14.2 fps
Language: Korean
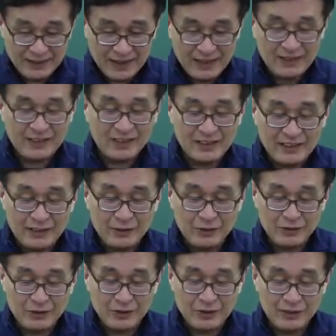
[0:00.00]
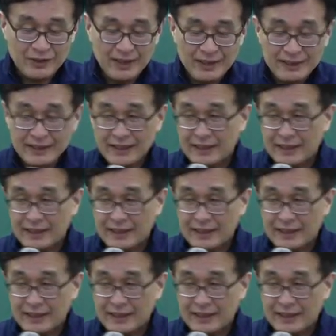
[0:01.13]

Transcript: 잘 정리해 두시고 자,